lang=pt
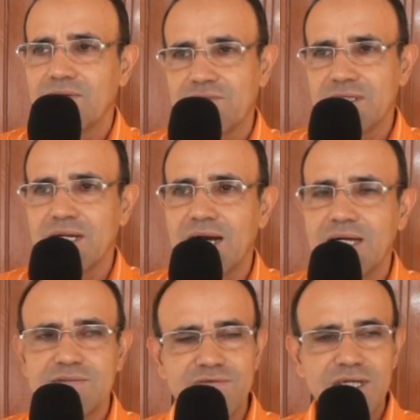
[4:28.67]

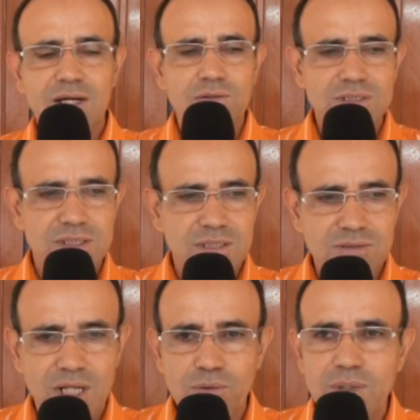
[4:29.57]
federais, virem à concessão do
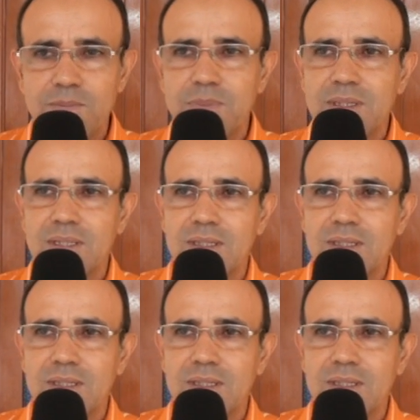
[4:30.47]
Jacuípe